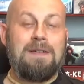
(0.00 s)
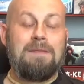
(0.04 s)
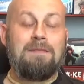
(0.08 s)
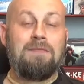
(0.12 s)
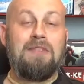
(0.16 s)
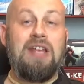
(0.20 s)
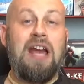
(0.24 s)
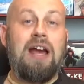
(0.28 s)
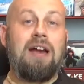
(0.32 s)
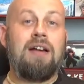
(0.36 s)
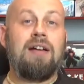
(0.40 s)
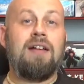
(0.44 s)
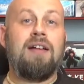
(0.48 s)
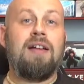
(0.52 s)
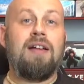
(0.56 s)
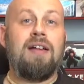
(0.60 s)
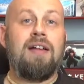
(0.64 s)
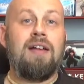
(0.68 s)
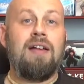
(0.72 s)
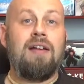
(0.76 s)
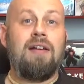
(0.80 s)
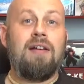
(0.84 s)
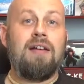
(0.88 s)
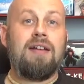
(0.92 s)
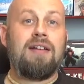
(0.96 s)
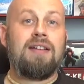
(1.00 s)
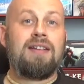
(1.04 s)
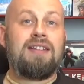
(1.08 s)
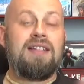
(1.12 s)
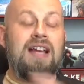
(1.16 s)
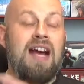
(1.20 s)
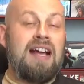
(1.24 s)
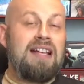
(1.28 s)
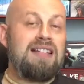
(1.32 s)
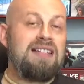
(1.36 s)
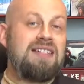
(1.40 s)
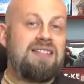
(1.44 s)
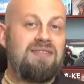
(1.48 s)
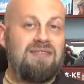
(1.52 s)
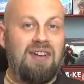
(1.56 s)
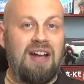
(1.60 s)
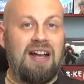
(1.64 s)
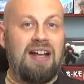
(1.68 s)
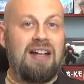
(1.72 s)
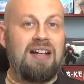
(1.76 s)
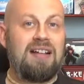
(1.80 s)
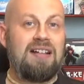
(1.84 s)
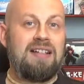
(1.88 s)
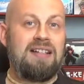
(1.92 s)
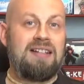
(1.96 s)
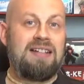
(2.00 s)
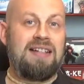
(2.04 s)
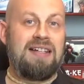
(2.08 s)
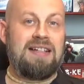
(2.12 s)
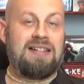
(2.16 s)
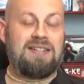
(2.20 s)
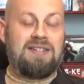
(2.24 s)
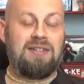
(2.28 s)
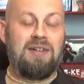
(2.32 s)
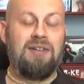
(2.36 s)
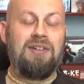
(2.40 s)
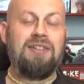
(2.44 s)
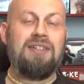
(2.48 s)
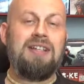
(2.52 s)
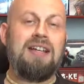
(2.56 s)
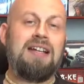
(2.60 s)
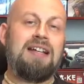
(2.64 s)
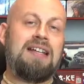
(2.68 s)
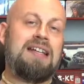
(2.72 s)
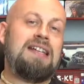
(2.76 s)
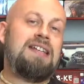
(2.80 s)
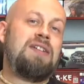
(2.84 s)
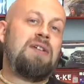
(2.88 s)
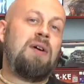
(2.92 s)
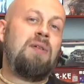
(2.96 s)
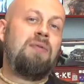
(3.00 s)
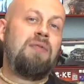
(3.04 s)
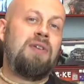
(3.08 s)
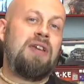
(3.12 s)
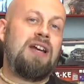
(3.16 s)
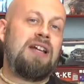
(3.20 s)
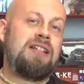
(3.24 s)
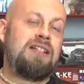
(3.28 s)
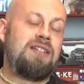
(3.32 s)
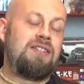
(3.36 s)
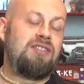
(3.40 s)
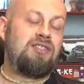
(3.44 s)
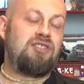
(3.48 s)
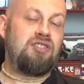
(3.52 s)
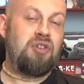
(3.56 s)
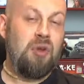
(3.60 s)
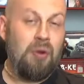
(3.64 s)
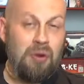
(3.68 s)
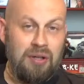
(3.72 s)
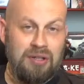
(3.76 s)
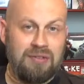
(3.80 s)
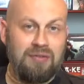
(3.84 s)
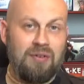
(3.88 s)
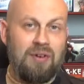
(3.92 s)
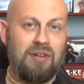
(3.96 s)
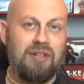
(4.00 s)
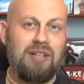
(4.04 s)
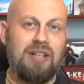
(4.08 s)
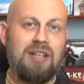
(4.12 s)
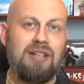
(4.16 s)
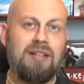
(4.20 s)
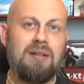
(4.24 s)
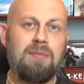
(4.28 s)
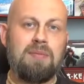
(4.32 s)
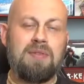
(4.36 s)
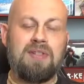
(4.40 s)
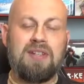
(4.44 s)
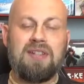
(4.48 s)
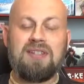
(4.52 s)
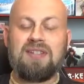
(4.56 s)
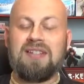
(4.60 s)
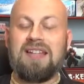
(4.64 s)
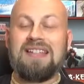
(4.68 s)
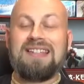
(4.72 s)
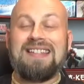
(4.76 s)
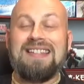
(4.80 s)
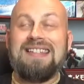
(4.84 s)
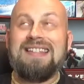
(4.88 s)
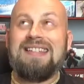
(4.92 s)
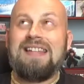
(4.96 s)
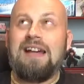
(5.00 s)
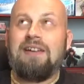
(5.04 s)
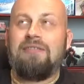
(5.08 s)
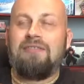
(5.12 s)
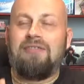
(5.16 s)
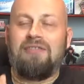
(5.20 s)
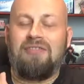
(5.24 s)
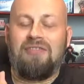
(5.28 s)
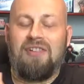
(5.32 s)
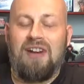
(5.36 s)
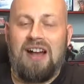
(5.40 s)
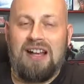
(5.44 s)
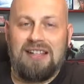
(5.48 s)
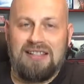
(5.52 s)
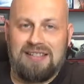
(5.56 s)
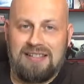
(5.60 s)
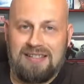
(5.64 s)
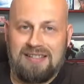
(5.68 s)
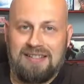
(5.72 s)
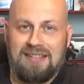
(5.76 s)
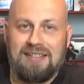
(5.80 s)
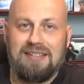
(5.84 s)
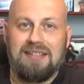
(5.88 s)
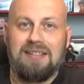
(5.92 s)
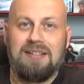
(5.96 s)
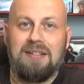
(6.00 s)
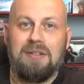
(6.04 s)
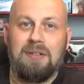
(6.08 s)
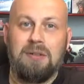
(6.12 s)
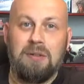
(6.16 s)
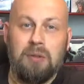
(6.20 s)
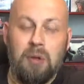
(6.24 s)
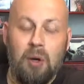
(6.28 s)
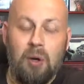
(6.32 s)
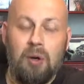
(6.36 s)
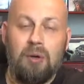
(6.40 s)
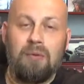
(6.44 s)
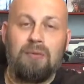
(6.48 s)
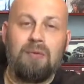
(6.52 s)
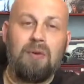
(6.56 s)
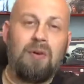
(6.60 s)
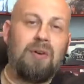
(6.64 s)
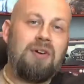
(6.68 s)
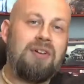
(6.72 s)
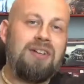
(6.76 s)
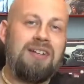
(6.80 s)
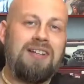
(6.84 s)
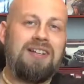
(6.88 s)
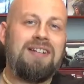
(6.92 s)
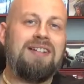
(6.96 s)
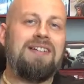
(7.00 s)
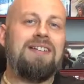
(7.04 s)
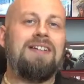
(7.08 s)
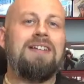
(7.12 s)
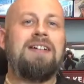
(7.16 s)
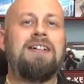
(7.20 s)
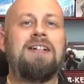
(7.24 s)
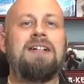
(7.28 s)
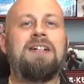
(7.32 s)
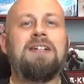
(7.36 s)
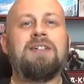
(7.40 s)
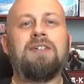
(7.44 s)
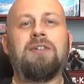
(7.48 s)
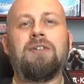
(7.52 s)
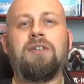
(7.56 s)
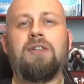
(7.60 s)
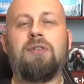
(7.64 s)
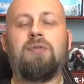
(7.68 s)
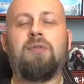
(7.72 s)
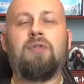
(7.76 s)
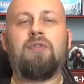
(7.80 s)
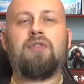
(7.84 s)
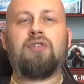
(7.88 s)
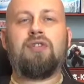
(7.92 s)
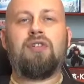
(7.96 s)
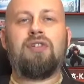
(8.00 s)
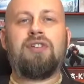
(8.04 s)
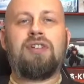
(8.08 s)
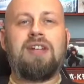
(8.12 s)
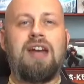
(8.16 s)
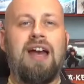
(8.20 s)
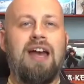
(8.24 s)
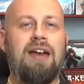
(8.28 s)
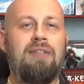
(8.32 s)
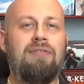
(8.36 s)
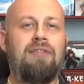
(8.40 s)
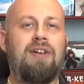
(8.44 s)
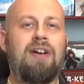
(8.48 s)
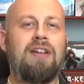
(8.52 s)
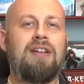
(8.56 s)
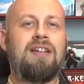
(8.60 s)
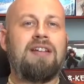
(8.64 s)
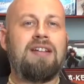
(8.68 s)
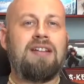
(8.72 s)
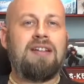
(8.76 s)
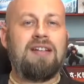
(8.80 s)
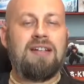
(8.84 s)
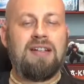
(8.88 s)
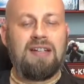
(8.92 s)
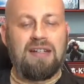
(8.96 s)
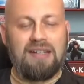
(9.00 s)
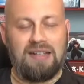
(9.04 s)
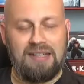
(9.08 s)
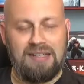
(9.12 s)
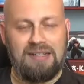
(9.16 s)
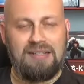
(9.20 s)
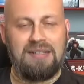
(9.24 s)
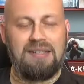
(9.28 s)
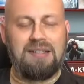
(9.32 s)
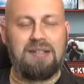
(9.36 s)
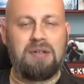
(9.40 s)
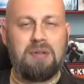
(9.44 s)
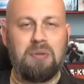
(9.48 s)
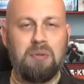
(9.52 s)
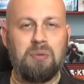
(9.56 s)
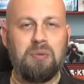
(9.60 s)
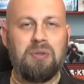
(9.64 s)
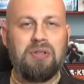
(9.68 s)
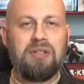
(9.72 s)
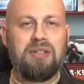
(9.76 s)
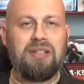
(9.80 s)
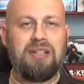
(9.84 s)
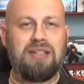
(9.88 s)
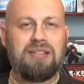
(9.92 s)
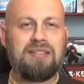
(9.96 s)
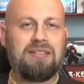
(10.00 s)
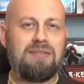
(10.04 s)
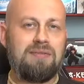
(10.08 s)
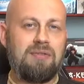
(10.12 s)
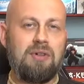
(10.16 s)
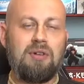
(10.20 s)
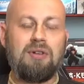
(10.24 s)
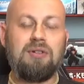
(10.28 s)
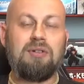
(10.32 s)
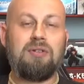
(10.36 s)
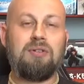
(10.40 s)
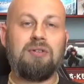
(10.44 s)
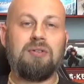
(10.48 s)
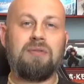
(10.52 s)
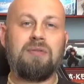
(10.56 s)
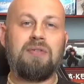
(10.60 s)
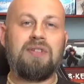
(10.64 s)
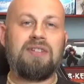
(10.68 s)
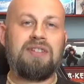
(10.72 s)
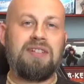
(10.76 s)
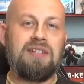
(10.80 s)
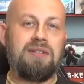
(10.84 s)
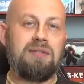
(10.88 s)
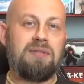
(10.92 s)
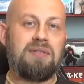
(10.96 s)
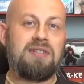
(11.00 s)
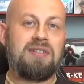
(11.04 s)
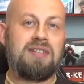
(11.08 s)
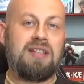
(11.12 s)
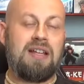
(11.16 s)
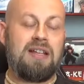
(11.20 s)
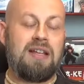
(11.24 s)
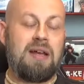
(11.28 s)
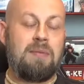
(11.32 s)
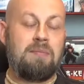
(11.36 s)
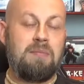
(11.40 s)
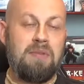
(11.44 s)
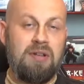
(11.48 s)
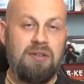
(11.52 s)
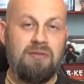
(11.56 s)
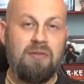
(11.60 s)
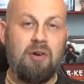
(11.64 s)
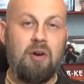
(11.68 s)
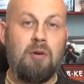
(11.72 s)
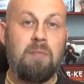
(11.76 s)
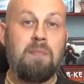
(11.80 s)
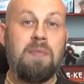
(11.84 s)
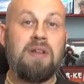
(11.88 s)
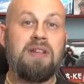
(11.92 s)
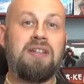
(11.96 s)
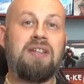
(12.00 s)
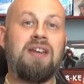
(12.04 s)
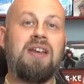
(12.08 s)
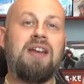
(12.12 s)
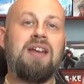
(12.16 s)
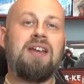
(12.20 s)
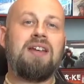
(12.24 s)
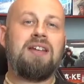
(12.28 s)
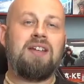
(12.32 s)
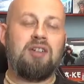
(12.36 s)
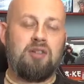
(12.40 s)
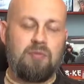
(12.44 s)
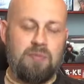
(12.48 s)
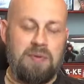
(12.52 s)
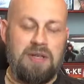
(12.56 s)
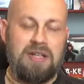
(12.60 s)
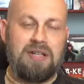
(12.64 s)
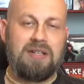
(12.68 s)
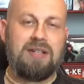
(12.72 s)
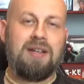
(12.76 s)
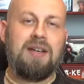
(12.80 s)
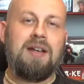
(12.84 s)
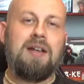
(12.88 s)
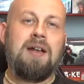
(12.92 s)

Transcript: Ja, das war der Sonntag. Ich hoffe, ihr hattet ein schönes Wochenende, beziehungsweise es ist ja fast noch Wochenende und ich wünsche euch einfach eine richtig coole nächste Woche und wir sehen uns dann am Mittwoch mit gespielt.